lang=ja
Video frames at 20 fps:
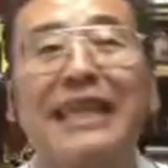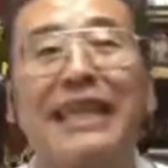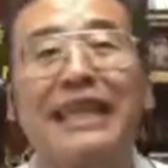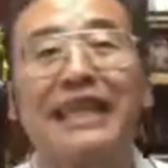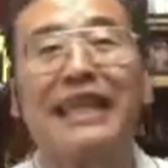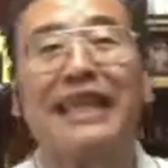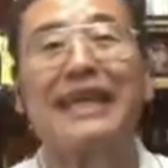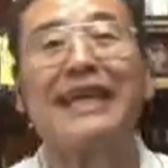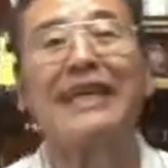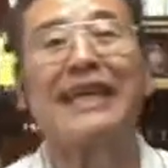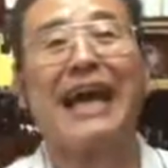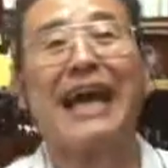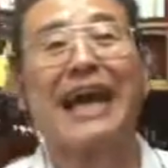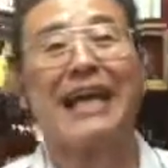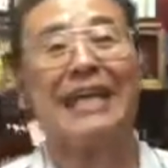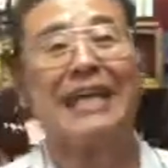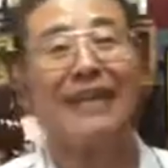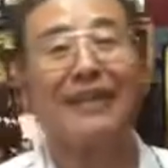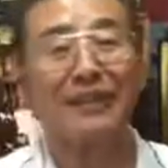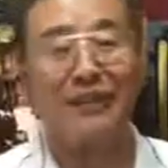いていただいて
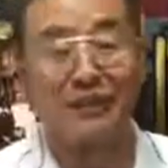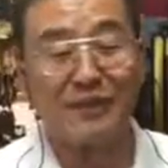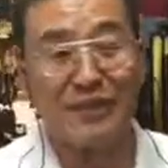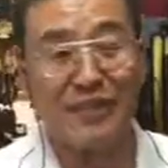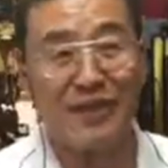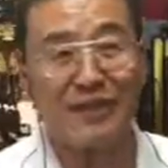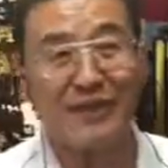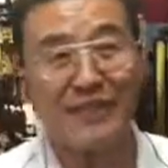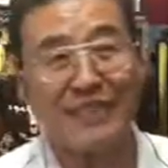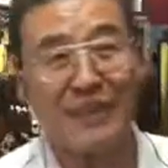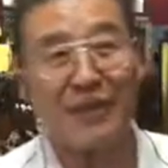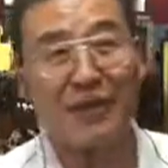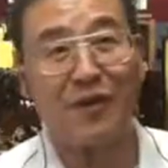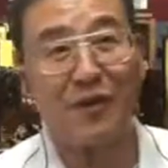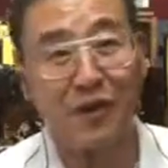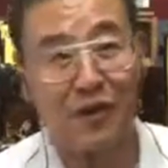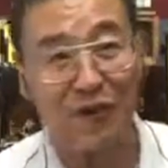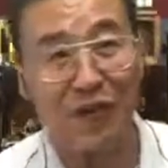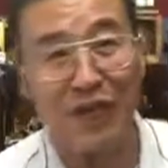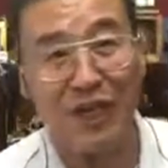ありがとうございました。
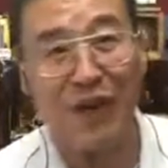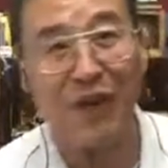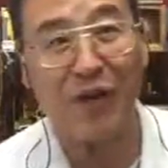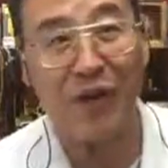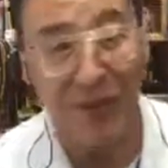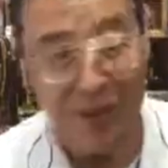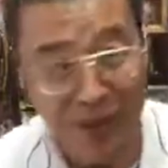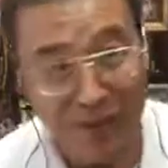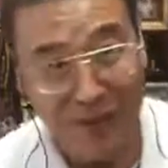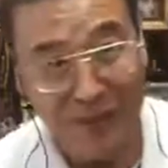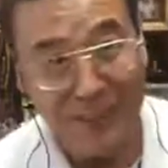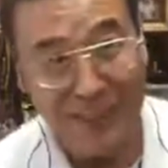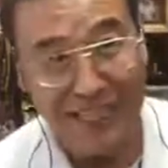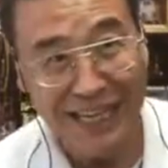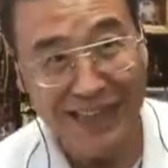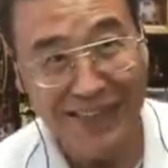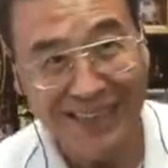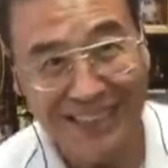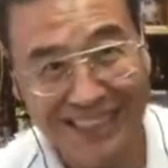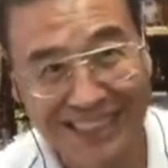心よりお礼を申し
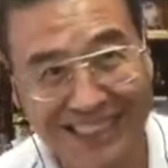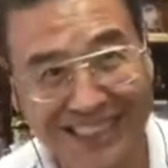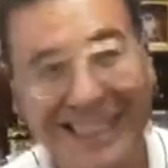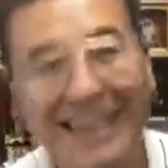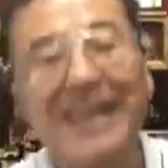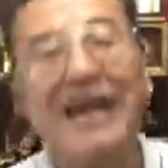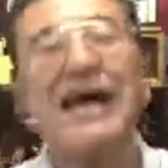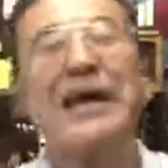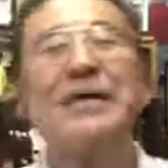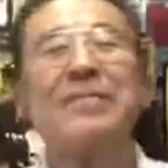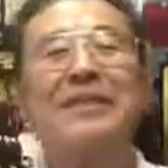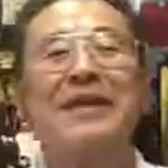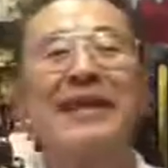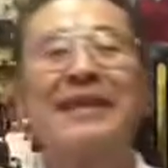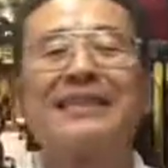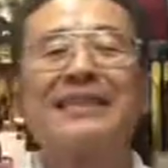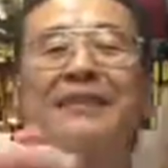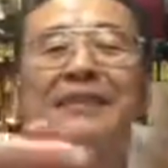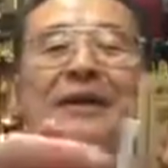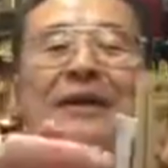上げます。
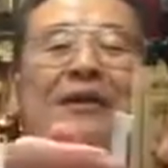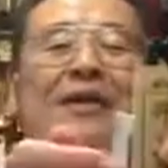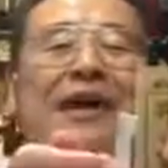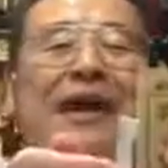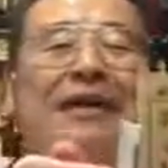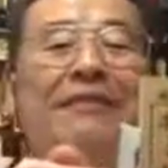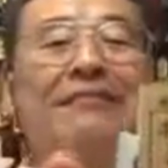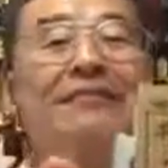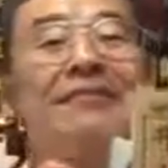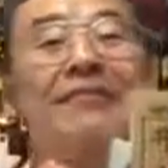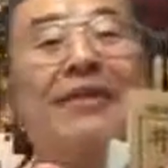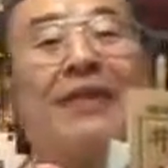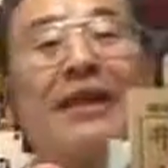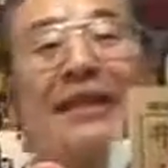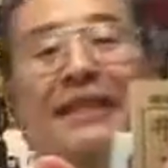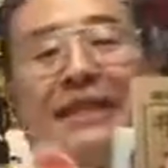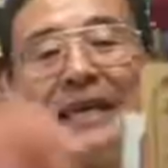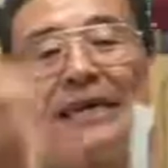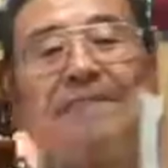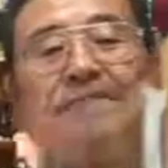皆様の開運も
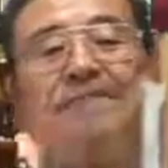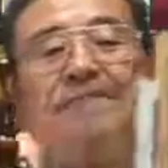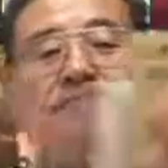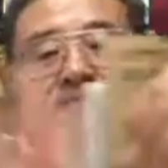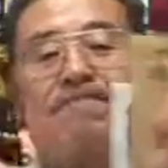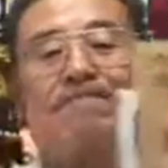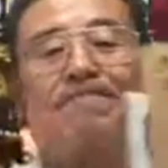あって